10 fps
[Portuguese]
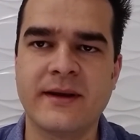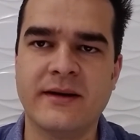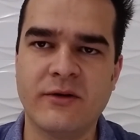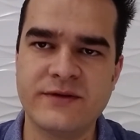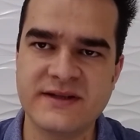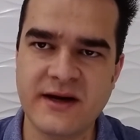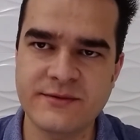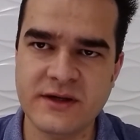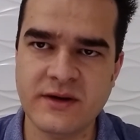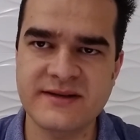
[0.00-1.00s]
não
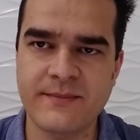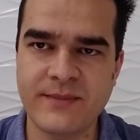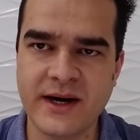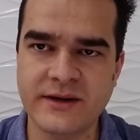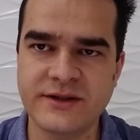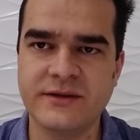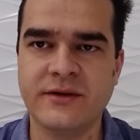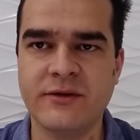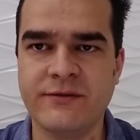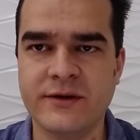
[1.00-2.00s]
fizermos a nossa parte
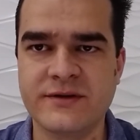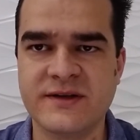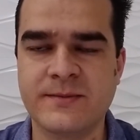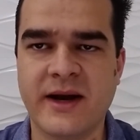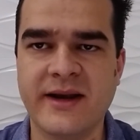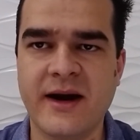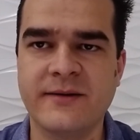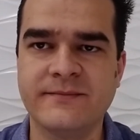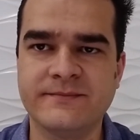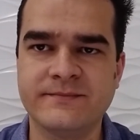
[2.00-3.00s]
e o vírus se
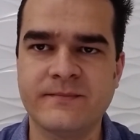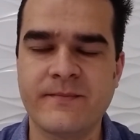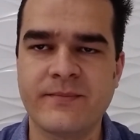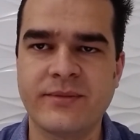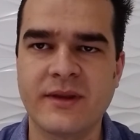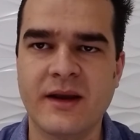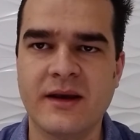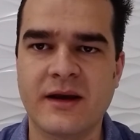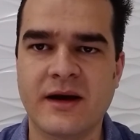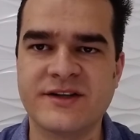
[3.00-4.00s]
espalhar?
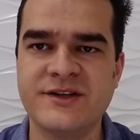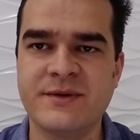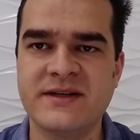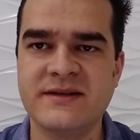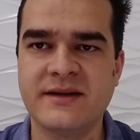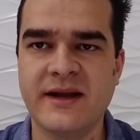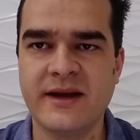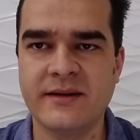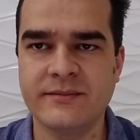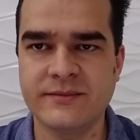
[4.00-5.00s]
A gente precisa
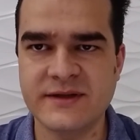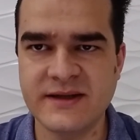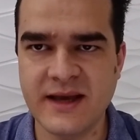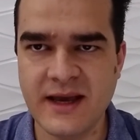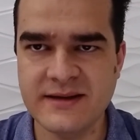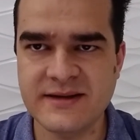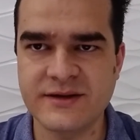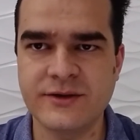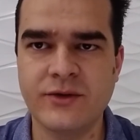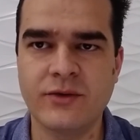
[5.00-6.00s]
ter ciência
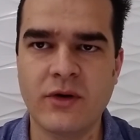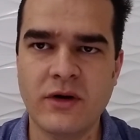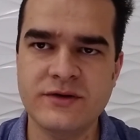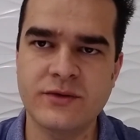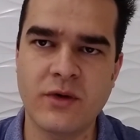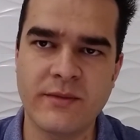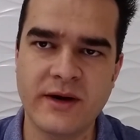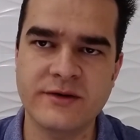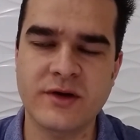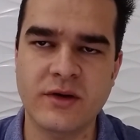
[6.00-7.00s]
de que o nosso
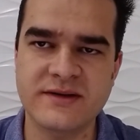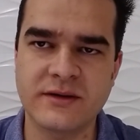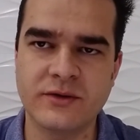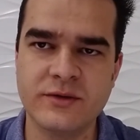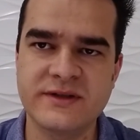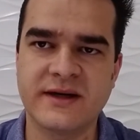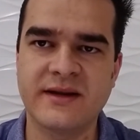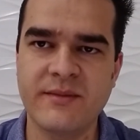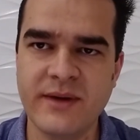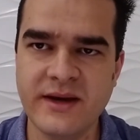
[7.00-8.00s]
comércio, a nossa indústria
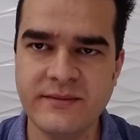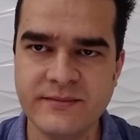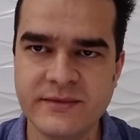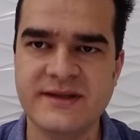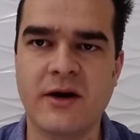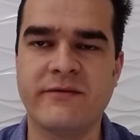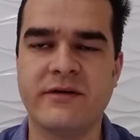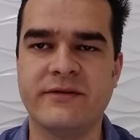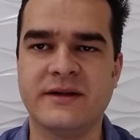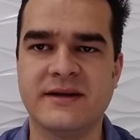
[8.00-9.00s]
também
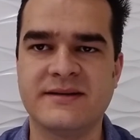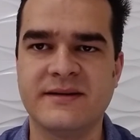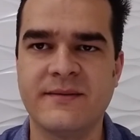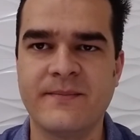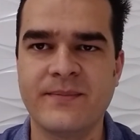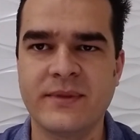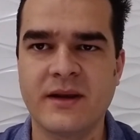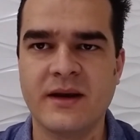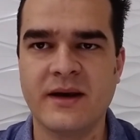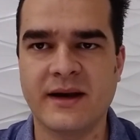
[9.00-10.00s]
salva vidas.
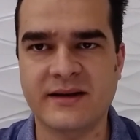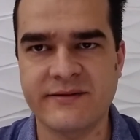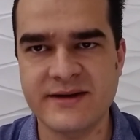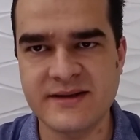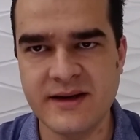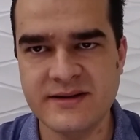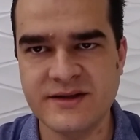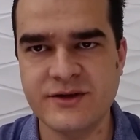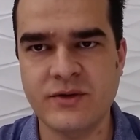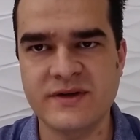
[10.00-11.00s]
Através deles
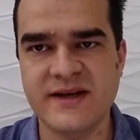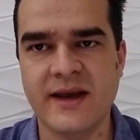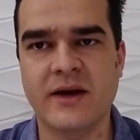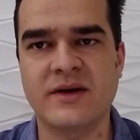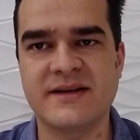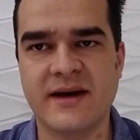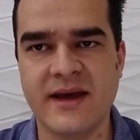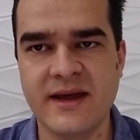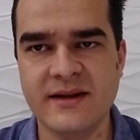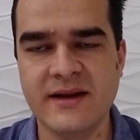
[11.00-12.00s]
a gente consegue a nossa
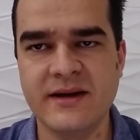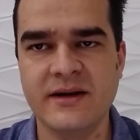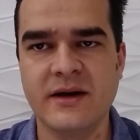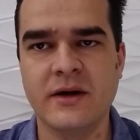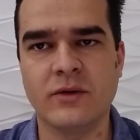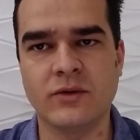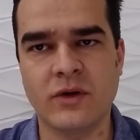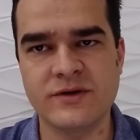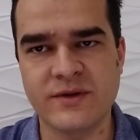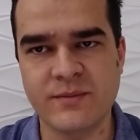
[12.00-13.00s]
renda, o
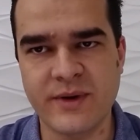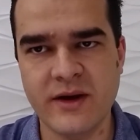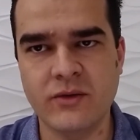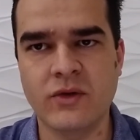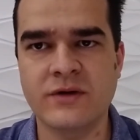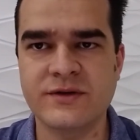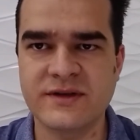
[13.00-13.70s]
nosso emprego, o nosso